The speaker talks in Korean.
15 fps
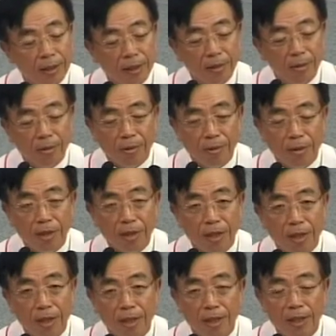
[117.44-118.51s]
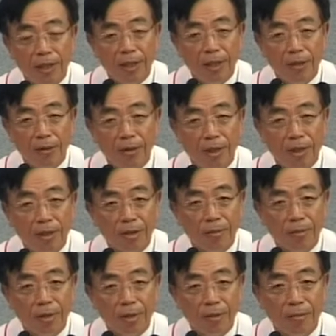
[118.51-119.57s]
도저히 잘 이해가 되질
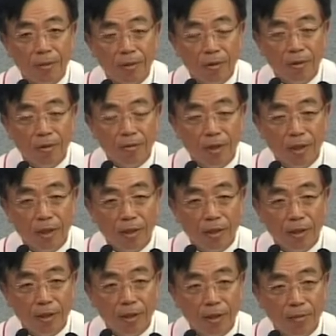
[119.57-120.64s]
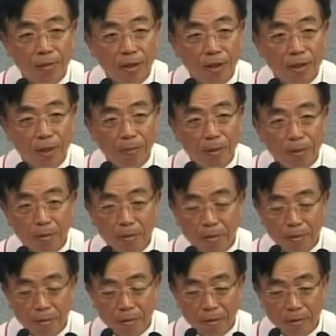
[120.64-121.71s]
않습니다. 물론 유대인들 음식을 앞에
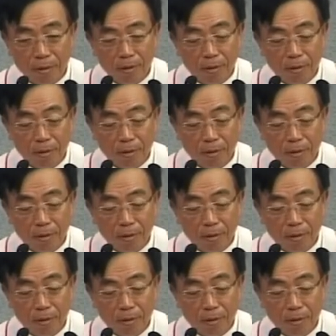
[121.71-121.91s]
놓고